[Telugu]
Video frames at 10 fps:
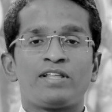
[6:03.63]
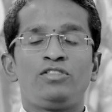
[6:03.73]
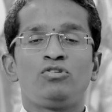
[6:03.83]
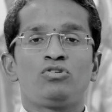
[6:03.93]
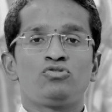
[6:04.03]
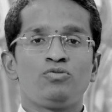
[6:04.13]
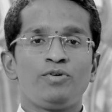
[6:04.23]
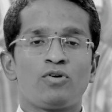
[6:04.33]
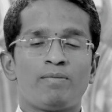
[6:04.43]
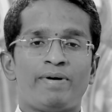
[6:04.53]
ప్రతిరోజు
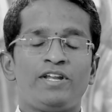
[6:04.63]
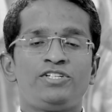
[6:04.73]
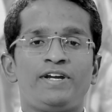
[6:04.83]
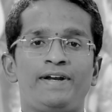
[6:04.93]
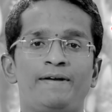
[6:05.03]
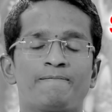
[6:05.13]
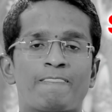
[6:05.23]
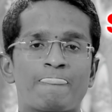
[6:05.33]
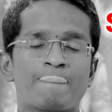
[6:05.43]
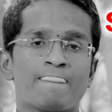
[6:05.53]
మీరు ఒక పని చేయండి
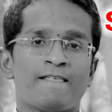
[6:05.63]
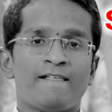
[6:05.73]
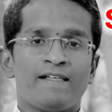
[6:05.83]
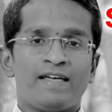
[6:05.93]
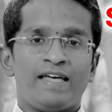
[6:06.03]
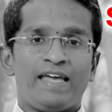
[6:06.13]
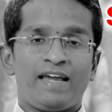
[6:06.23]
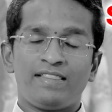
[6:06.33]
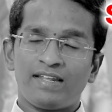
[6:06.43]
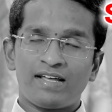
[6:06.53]

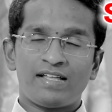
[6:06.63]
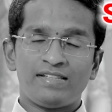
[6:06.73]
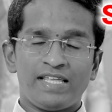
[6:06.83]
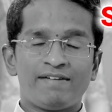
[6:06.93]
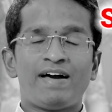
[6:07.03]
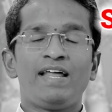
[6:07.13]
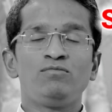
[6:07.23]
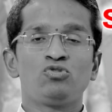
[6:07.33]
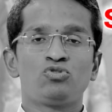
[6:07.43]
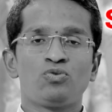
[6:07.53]
ఏదైనా
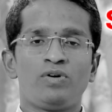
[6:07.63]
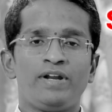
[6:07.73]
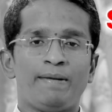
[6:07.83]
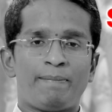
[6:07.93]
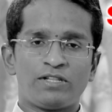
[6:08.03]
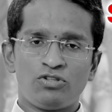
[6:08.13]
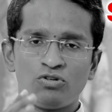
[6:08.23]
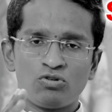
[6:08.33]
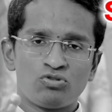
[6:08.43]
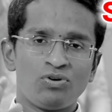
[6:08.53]
దేవాలయం చూసుకోండి
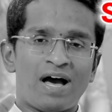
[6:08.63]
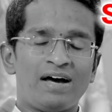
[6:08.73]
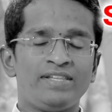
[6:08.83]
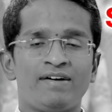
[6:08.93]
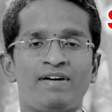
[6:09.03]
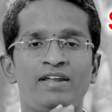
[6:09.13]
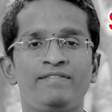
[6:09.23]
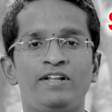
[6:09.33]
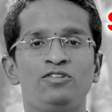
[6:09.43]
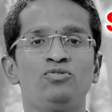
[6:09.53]
ప్రతిరోజు ఆ
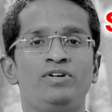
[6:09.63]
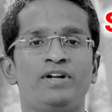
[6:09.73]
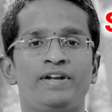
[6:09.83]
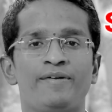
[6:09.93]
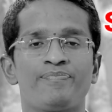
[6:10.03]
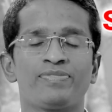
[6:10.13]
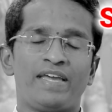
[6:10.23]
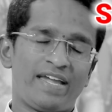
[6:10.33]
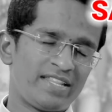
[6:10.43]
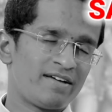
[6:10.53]
దేవాలయంకి వెళ్తూ ఉండండి
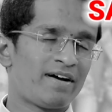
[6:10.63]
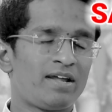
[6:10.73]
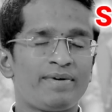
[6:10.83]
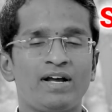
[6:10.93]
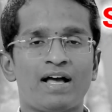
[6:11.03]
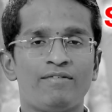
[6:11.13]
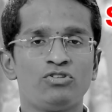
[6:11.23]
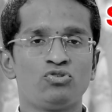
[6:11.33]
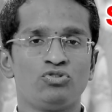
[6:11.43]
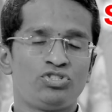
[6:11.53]
ఏ దేవాలయం అయినా
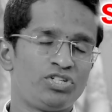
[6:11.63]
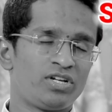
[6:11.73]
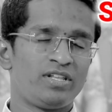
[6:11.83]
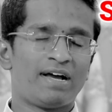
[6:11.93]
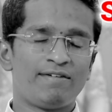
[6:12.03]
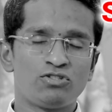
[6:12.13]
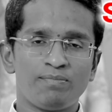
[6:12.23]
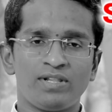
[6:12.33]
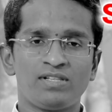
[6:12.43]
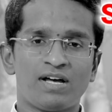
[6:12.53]
కావచ్చు చిన్నది
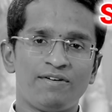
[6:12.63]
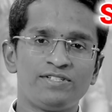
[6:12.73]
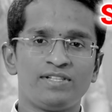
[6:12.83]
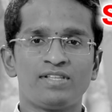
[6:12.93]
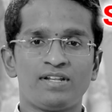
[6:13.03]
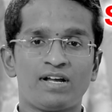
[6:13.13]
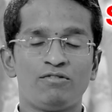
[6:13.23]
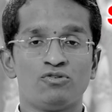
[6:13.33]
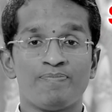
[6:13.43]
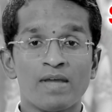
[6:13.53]
కావచ్చు పెద్దది కావచ్చు ఎంత ఏదైనా
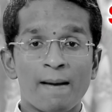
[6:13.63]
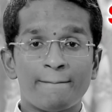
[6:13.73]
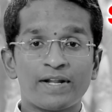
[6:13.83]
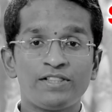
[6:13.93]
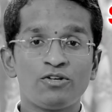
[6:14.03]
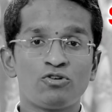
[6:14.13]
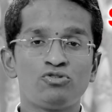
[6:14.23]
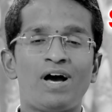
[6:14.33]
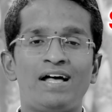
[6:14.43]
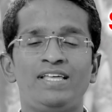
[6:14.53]
కావచ్చు
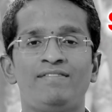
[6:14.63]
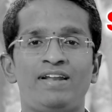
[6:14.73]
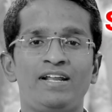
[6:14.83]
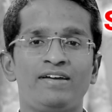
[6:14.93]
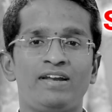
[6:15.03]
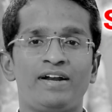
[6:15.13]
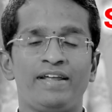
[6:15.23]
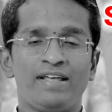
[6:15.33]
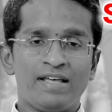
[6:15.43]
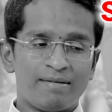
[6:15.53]
ప్రతిరోజు ఆ దేవాలయంకి
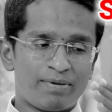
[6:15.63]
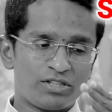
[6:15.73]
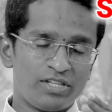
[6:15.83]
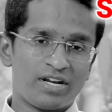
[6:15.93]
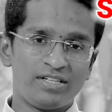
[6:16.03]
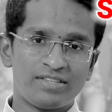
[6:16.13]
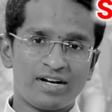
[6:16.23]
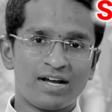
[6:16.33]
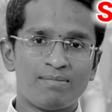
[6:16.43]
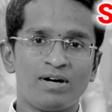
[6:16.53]
వెళ్ళండి ప్రతి
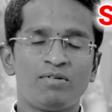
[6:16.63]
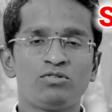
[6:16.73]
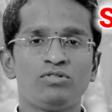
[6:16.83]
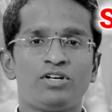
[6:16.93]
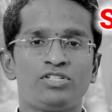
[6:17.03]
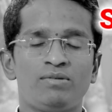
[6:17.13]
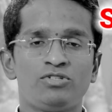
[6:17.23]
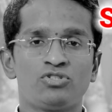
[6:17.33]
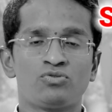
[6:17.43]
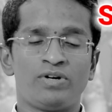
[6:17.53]
నిరంతరంగా భగవంతుని
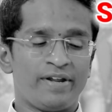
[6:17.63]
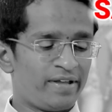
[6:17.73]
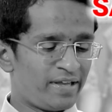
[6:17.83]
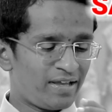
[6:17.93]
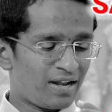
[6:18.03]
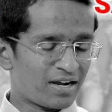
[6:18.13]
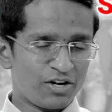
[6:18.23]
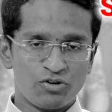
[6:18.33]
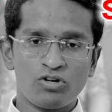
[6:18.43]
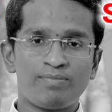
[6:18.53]
దర్శనం చేసుకోండి ఇలా
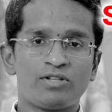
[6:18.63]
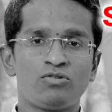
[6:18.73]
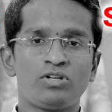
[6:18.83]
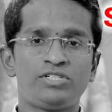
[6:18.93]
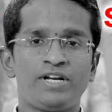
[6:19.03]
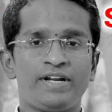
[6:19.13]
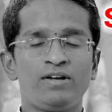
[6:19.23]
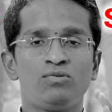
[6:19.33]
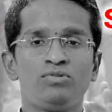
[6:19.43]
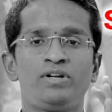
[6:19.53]
కంటిన్యూ ప్రతిరోజు
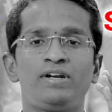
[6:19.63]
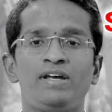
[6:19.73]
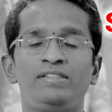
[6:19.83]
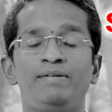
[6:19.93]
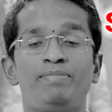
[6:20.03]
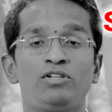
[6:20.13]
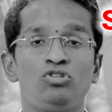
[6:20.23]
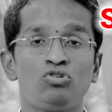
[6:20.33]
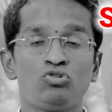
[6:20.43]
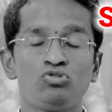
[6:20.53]
చేయండి కుదిరినట్లయితే
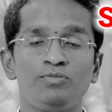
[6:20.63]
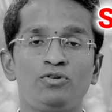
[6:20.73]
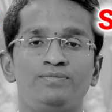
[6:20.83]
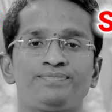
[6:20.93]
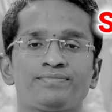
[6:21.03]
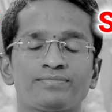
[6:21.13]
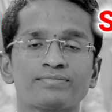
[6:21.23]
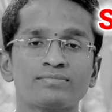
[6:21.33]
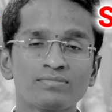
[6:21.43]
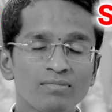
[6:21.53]
ప్రతిరోజు మీరు
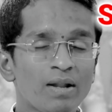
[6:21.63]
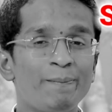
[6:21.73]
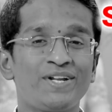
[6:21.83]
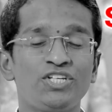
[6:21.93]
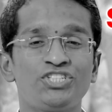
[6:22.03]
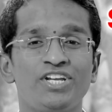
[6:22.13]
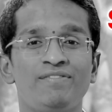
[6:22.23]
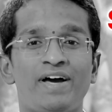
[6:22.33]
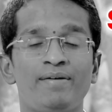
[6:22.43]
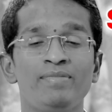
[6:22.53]
ప్రతి
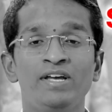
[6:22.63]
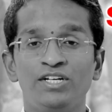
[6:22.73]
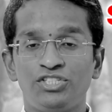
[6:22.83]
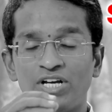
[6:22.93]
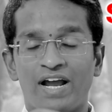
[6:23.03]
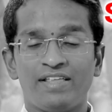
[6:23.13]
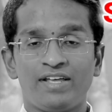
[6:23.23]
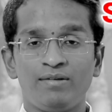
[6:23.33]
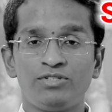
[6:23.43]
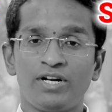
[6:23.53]
శనివారం
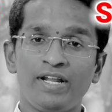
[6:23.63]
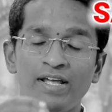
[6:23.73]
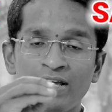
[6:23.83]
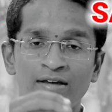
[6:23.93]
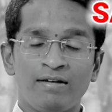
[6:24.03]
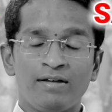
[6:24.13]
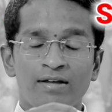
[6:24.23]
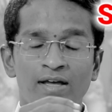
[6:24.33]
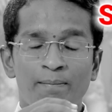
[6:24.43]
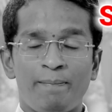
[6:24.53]
ఛాయాదానం చేయండి
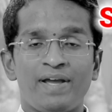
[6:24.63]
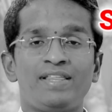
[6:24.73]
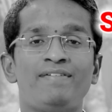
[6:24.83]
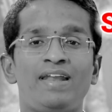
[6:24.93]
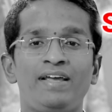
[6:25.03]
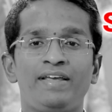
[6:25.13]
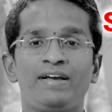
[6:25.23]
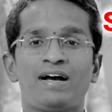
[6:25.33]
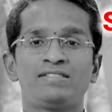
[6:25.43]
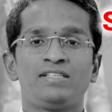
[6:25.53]

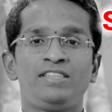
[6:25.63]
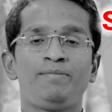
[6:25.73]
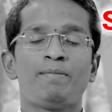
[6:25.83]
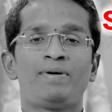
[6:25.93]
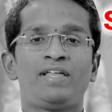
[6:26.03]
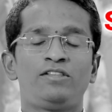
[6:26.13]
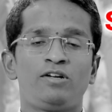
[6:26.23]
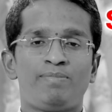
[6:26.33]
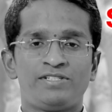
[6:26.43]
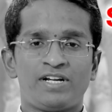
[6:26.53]
పేదవాళ్ళకి కాస్త తీపి
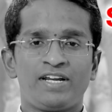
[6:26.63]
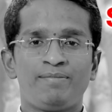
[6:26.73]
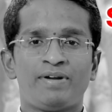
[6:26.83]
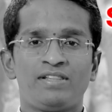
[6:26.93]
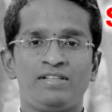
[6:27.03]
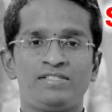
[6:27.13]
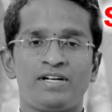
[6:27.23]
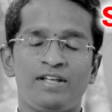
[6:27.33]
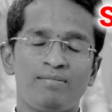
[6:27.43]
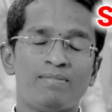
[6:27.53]
పదార్థాలు పంచడానికి
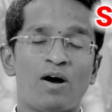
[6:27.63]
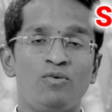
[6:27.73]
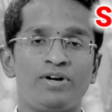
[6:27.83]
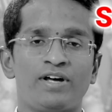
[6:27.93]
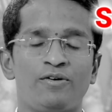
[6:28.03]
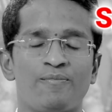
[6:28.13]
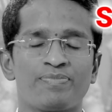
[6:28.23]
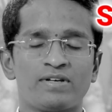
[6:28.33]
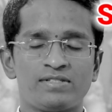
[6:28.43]
ప్రయత్నించండి బాగుంటారు